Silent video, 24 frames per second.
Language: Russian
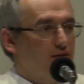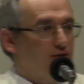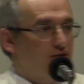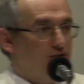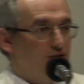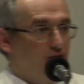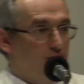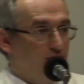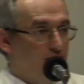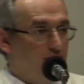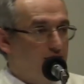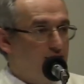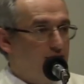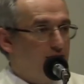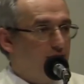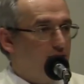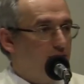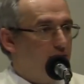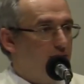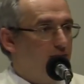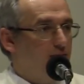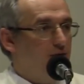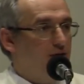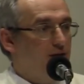
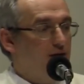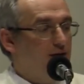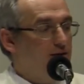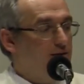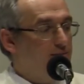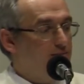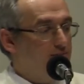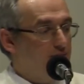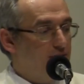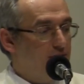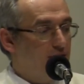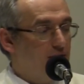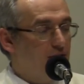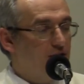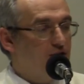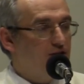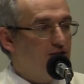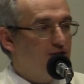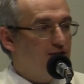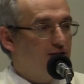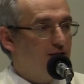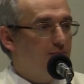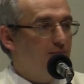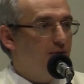жениться, есть
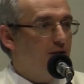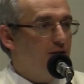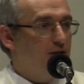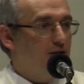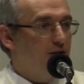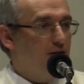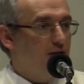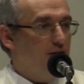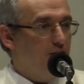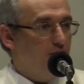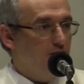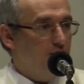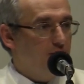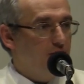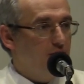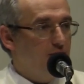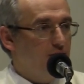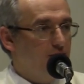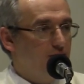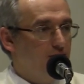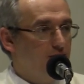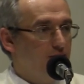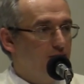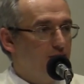психически больные
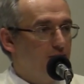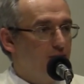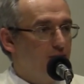люди,